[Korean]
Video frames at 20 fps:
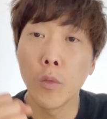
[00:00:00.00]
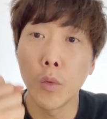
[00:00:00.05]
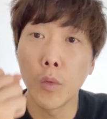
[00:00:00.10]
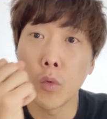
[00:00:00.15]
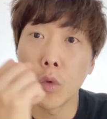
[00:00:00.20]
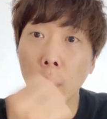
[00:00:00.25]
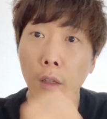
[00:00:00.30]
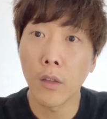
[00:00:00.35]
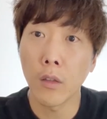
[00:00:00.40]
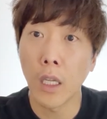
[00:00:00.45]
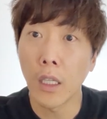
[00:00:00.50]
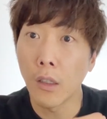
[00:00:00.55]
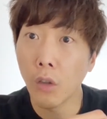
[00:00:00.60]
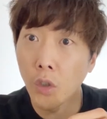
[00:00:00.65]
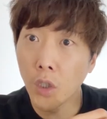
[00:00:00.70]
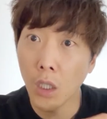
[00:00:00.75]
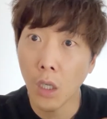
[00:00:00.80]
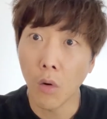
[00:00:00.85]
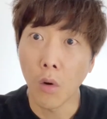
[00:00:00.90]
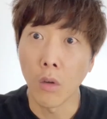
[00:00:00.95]
어느 부분에서
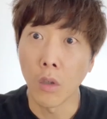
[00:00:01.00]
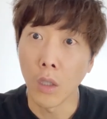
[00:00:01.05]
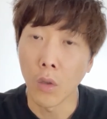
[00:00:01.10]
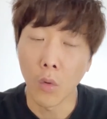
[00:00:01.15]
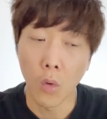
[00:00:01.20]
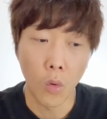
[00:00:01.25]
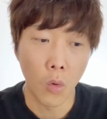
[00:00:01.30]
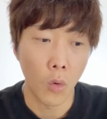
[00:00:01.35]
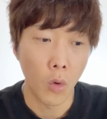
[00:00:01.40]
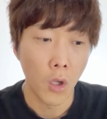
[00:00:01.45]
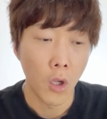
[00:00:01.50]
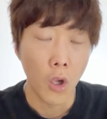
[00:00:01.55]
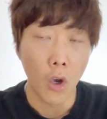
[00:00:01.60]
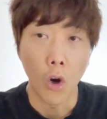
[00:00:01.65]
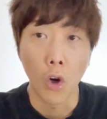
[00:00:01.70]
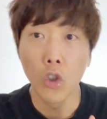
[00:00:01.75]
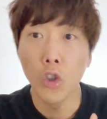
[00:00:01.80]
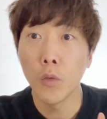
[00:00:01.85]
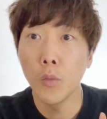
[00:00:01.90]
레이턴시가 걸리고